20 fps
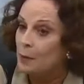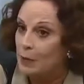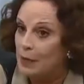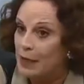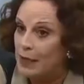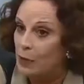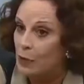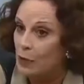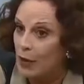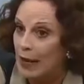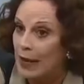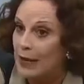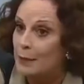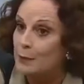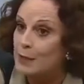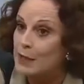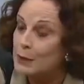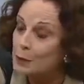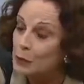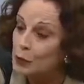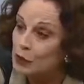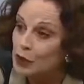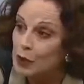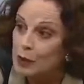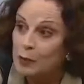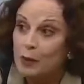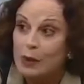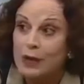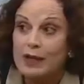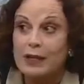Pero al mismo
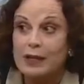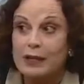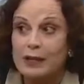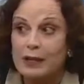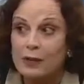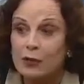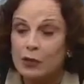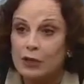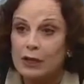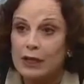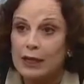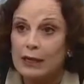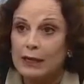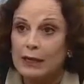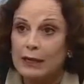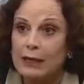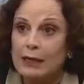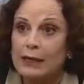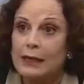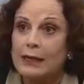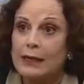tiempo hay que recordar